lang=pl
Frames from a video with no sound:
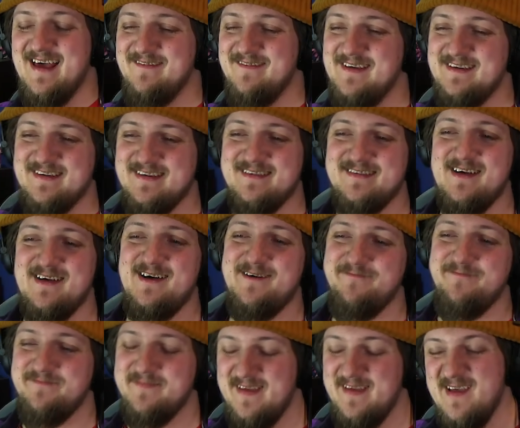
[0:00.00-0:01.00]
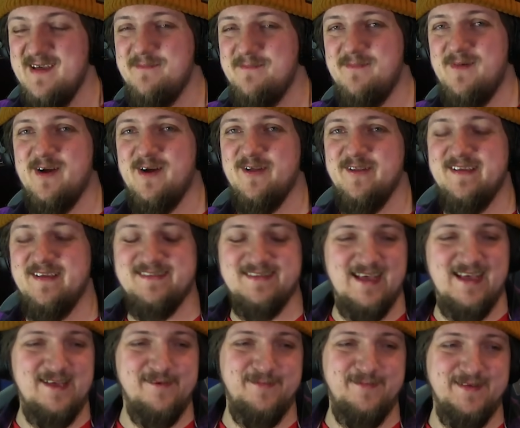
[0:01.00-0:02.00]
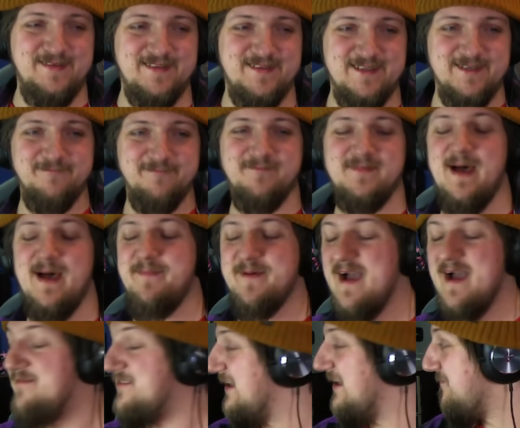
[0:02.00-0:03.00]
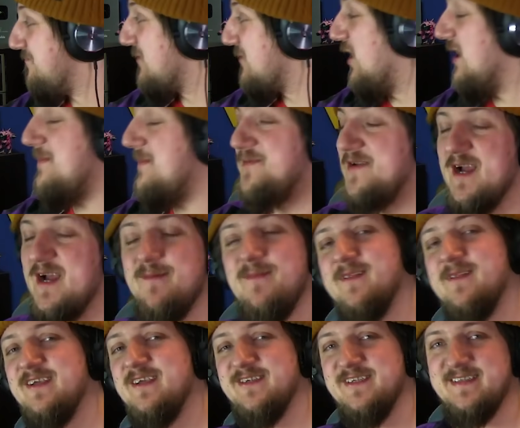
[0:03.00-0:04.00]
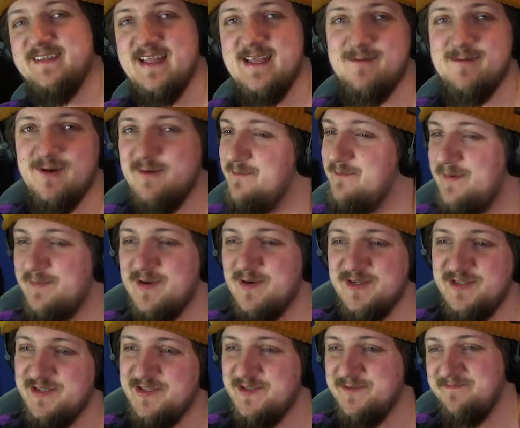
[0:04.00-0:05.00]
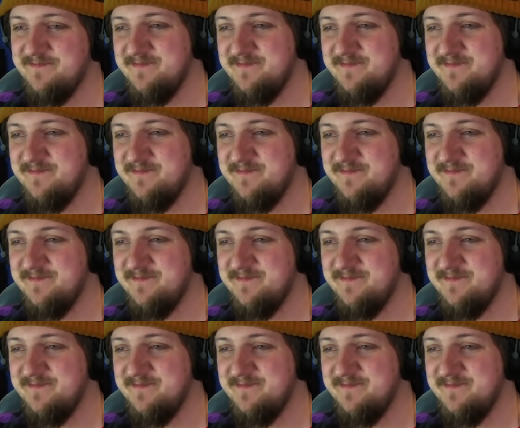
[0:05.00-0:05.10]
wiecie co? Moron jest zajebisty. Naprawdę. O lepszego montażysta nie mogłem poprosić.